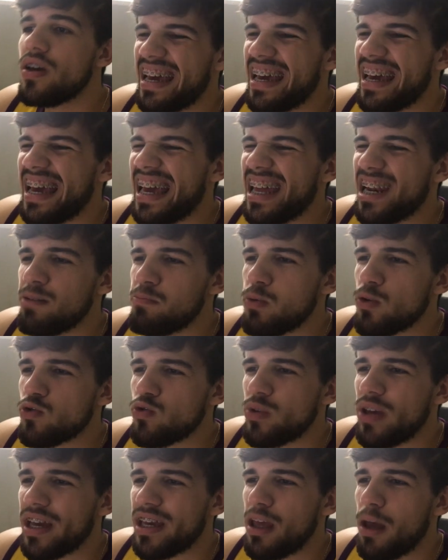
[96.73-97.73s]
É, ela
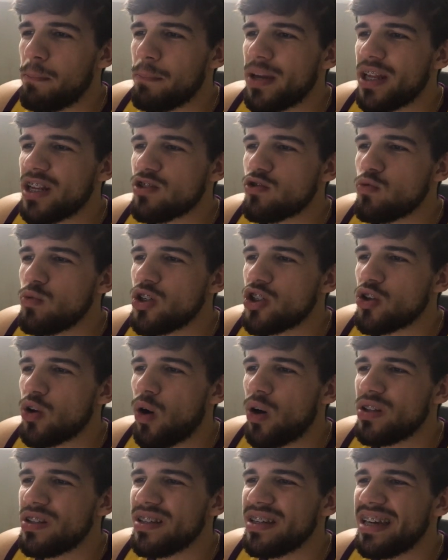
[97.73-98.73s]
possui aqui apenas um
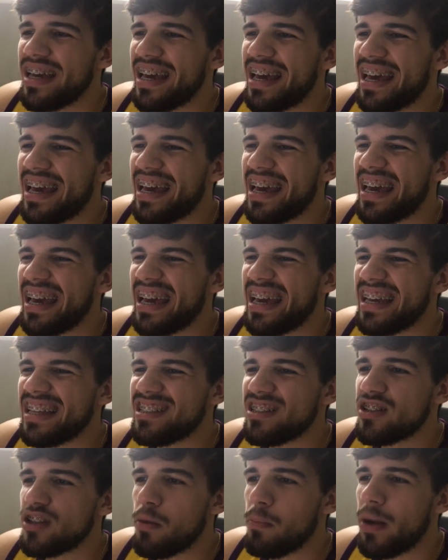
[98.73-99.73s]
slot é,
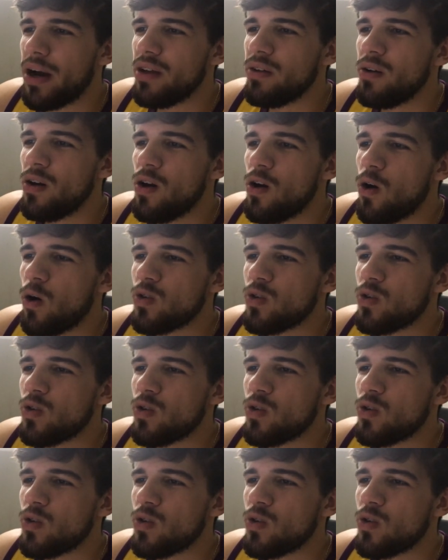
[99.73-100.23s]
de tamanho,